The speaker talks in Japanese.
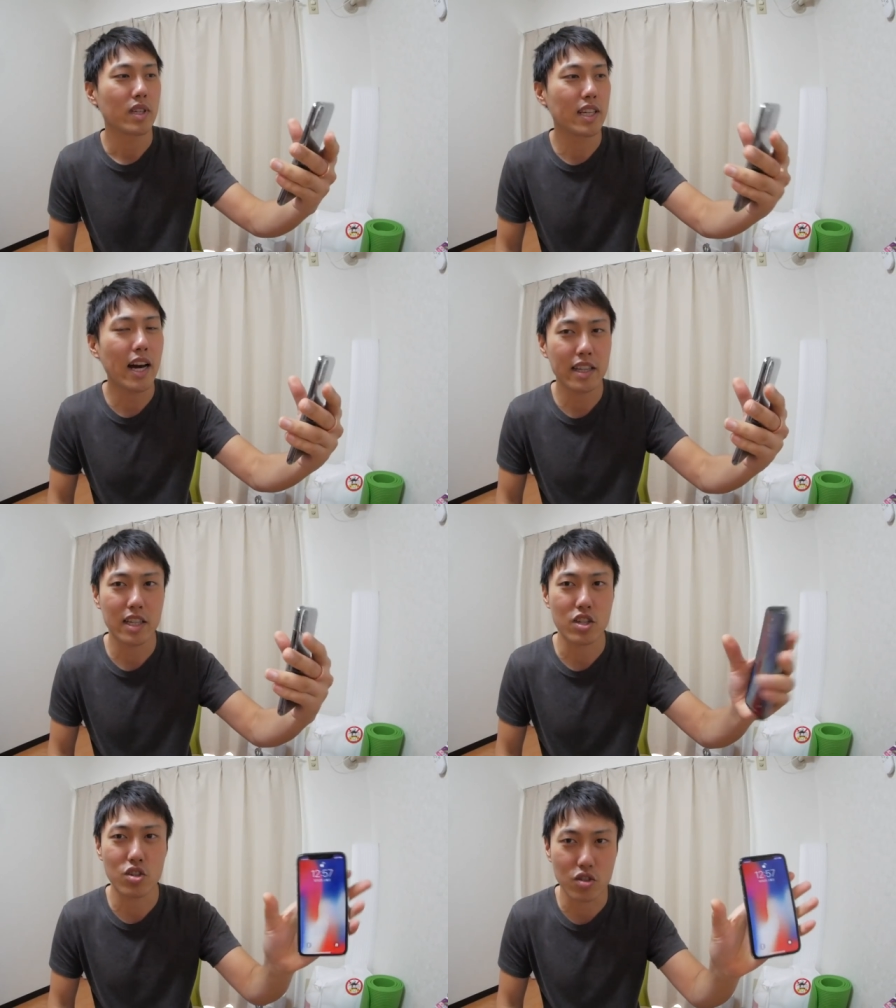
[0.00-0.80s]
開い
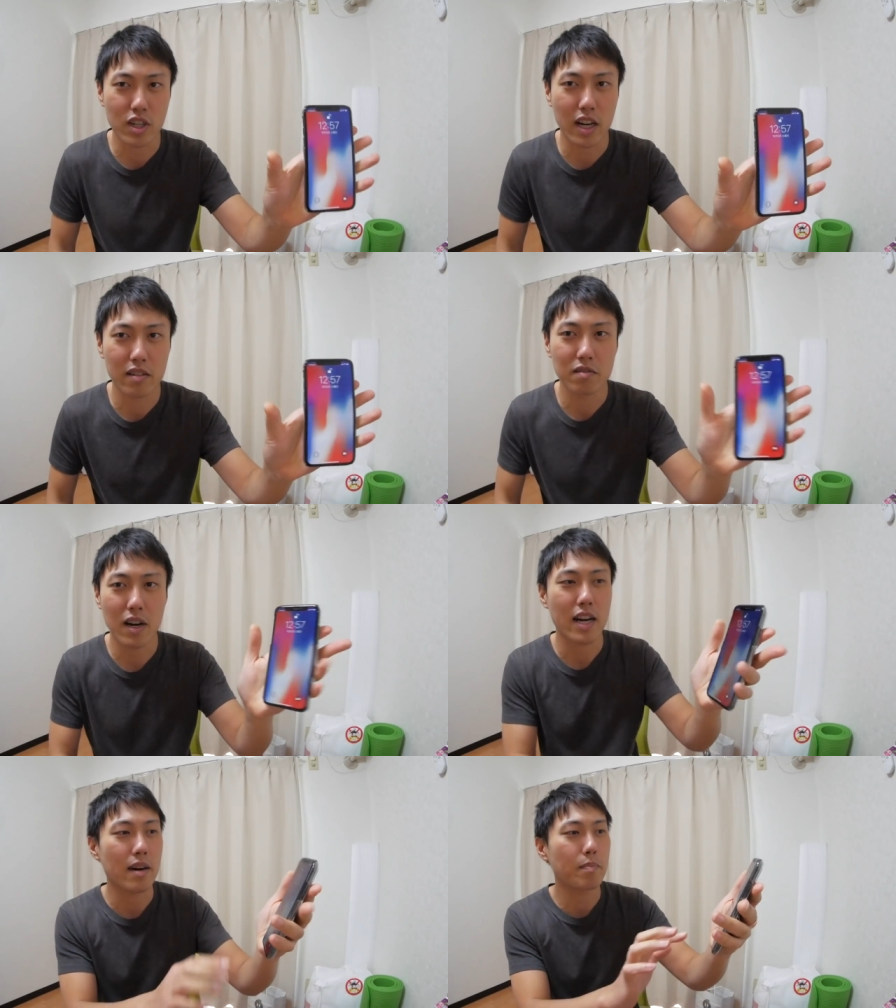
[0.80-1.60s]
た瞬間
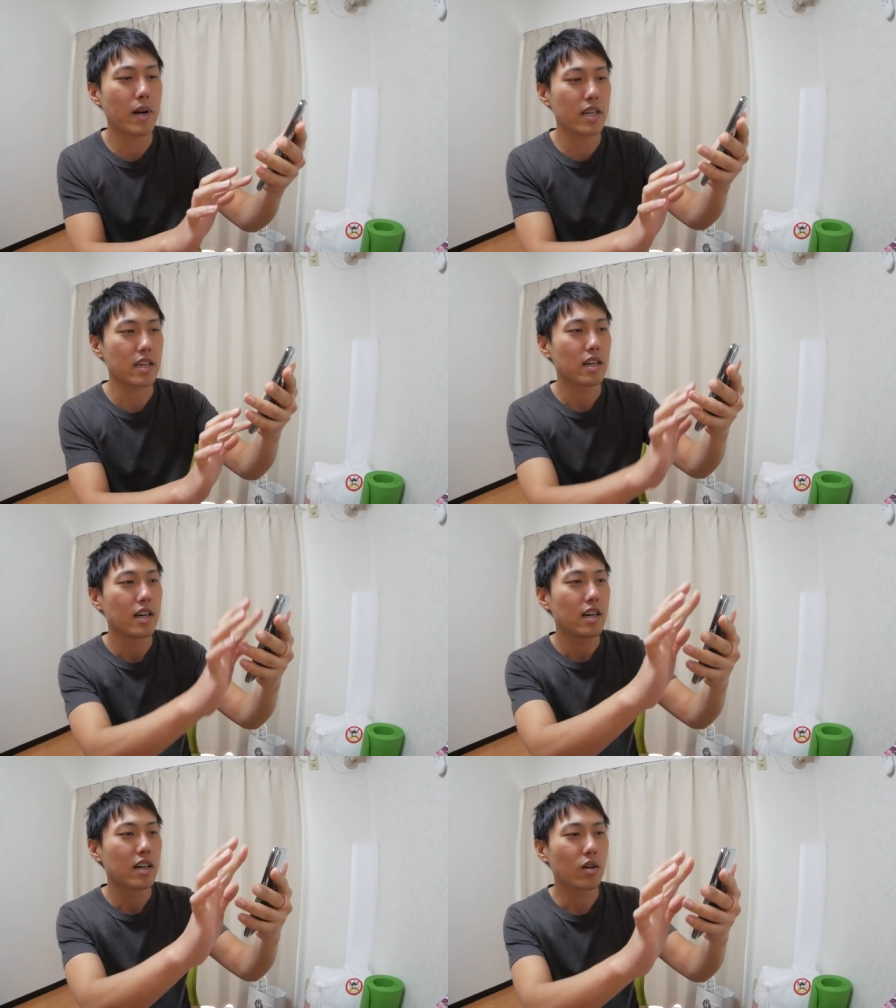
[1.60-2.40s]
は、やっぱり、
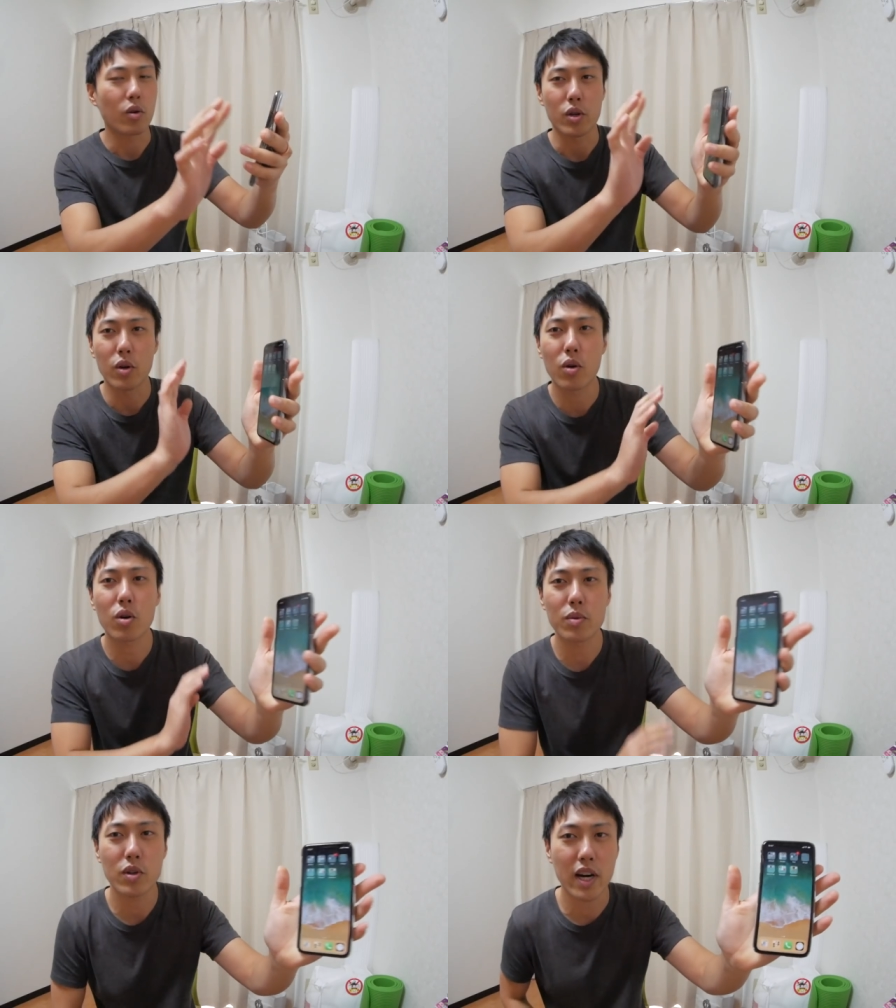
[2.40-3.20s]
こう、喜
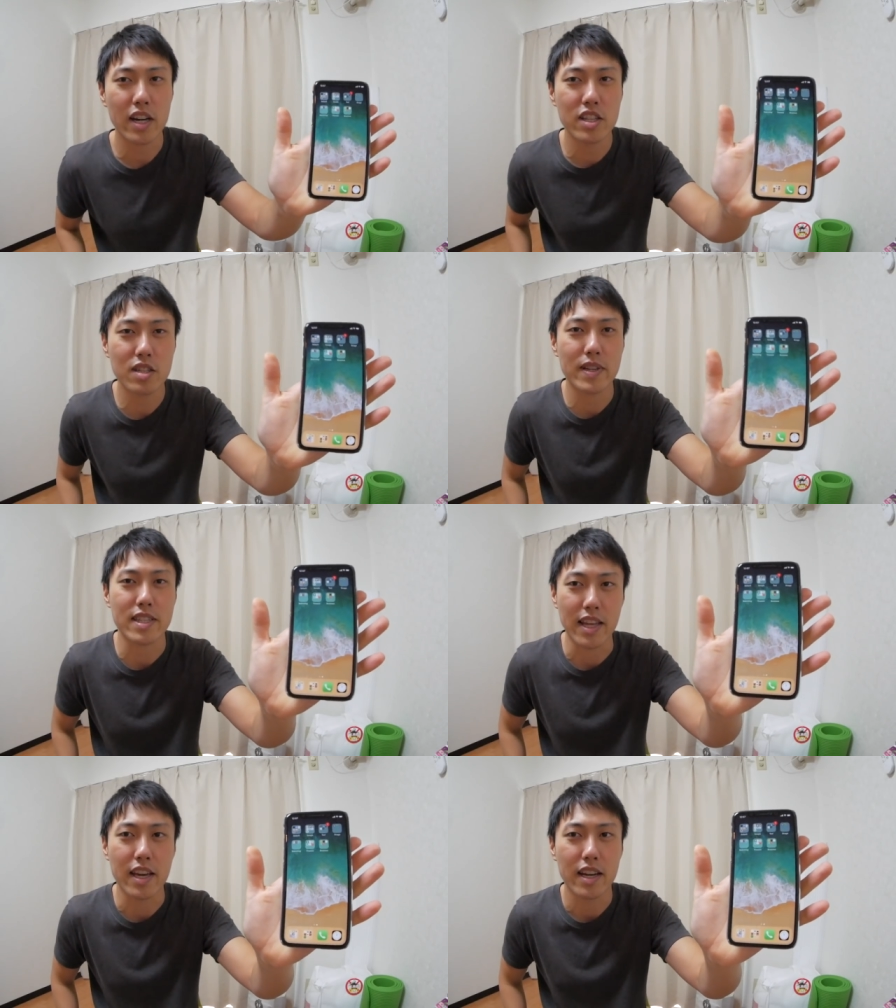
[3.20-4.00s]
びを感じま
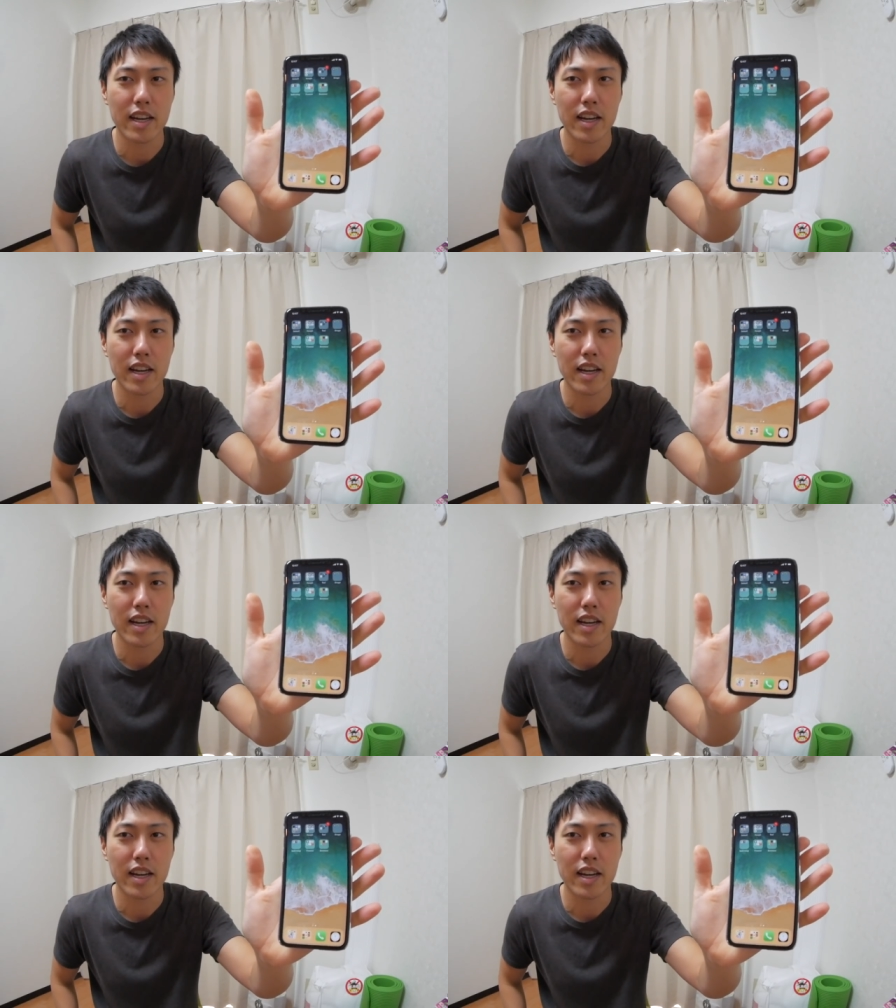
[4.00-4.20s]
すね。